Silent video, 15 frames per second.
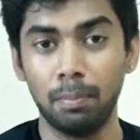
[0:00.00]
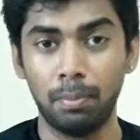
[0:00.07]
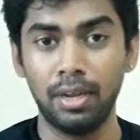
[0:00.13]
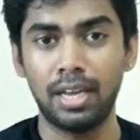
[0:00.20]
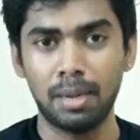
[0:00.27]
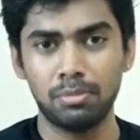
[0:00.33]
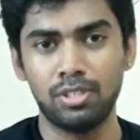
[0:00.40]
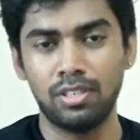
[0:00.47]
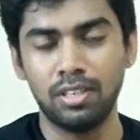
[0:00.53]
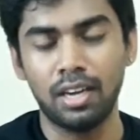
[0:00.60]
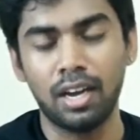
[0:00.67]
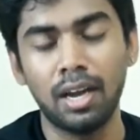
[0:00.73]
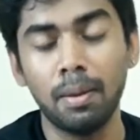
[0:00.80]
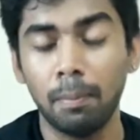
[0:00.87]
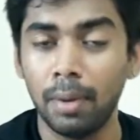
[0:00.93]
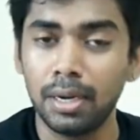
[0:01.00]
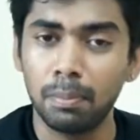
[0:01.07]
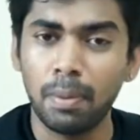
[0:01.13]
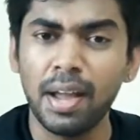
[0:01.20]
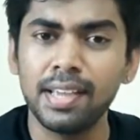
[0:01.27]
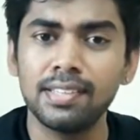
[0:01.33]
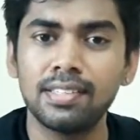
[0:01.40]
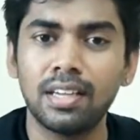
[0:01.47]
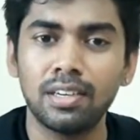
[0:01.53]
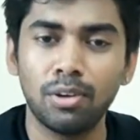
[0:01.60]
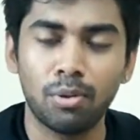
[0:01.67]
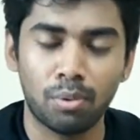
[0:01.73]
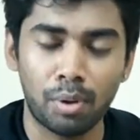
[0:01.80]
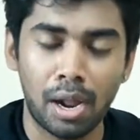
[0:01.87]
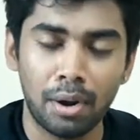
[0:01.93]
இப்படி காமிச்சிட்டு இருக்காங்க பட் பாகிஸ்தானுங்கிற
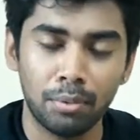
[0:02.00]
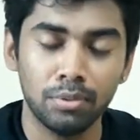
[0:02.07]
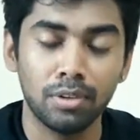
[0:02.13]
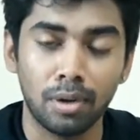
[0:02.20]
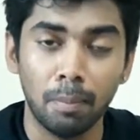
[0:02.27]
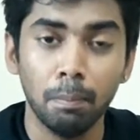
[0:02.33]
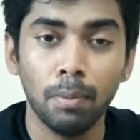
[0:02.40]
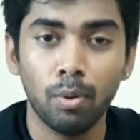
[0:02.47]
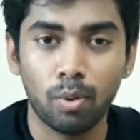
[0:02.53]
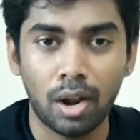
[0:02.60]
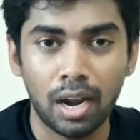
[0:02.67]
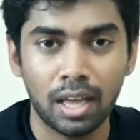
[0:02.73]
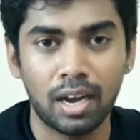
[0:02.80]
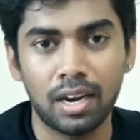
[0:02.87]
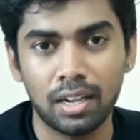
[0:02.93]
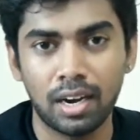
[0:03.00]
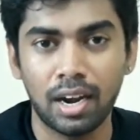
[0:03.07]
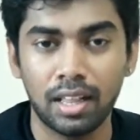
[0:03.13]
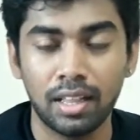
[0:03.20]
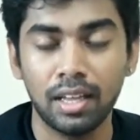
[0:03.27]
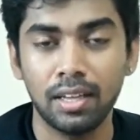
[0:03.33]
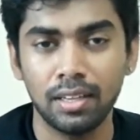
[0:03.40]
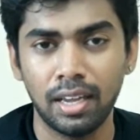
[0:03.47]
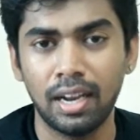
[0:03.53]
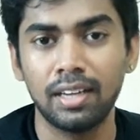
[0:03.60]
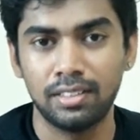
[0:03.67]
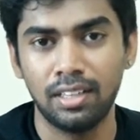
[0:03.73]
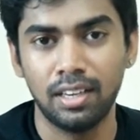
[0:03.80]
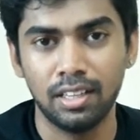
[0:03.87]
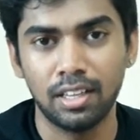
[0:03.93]
ஒரு நாடு வந்து ரொம்ப ஒரு அழகான நாடாக தான் எனக்கு
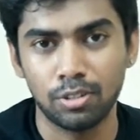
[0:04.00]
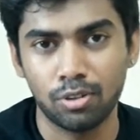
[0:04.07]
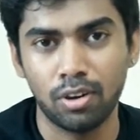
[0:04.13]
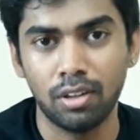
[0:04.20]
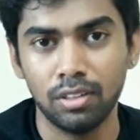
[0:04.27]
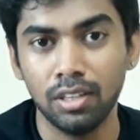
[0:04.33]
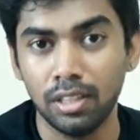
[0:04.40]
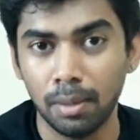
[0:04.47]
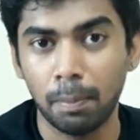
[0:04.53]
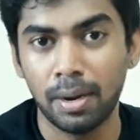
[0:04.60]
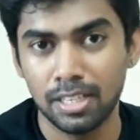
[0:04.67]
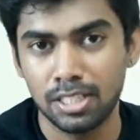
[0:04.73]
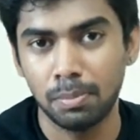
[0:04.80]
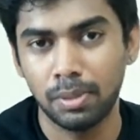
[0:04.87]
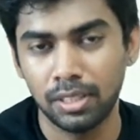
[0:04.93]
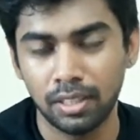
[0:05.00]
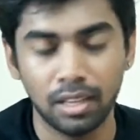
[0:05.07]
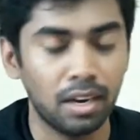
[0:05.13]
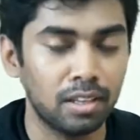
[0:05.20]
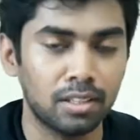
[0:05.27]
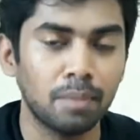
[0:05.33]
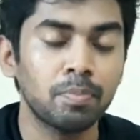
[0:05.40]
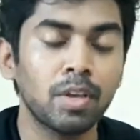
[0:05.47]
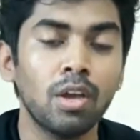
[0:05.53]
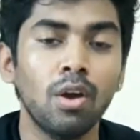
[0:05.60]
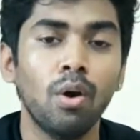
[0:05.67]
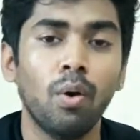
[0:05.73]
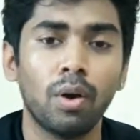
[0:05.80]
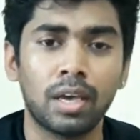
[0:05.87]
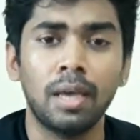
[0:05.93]
தெரியுது ஆக்சுவலாக வந்து இதை படிச்சு பார்த்ததுக்கு அடுத்து
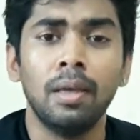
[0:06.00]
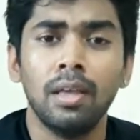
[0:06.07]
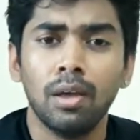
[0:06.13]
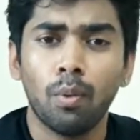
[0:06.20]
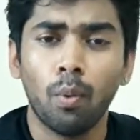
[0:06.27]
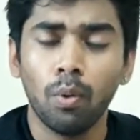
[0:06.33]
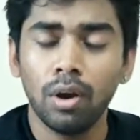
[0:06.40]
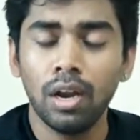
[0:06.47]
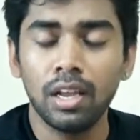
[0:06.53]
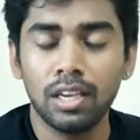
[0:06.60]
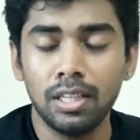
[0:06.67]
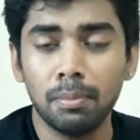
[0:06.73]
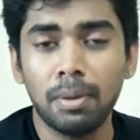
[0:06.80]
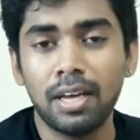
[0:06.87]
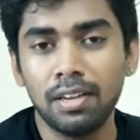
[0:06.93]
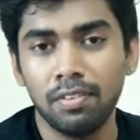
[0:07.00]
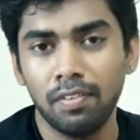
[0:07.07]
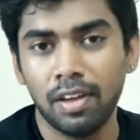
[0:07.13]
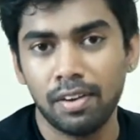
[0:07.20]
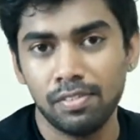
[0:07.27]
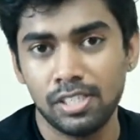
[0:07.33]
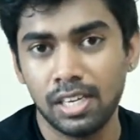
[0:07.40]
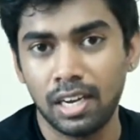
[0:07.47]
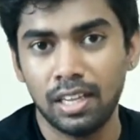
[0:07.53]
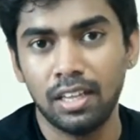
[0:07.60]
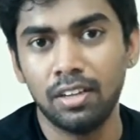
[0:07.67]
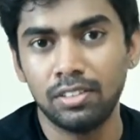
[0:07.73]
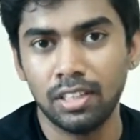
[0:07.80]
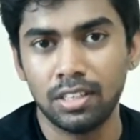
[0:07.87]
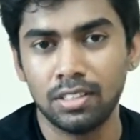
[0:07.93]
ஓகே உங்களுக்கு இது மாதிரி வேற விஷயங்கள்
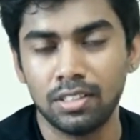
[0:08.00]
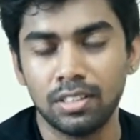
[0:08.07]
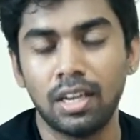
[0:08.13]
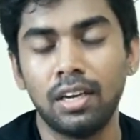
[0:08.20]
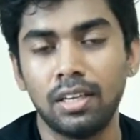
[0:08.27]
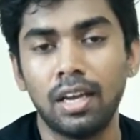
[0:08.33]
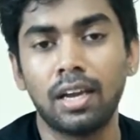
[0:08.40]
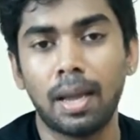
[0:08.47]
ஏதாவது தெரிஞ்சிருந்தா நீங்கள்